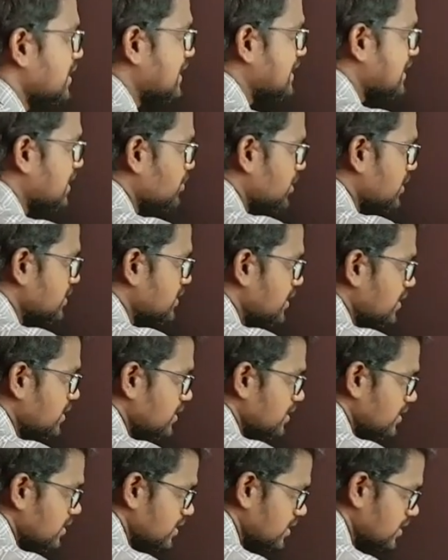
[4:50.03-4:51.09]
இந்த மாதிரி
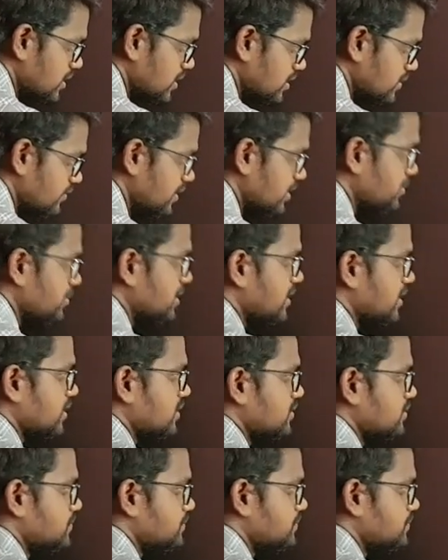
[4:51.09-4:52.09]
கேர்வ்டு மிரர்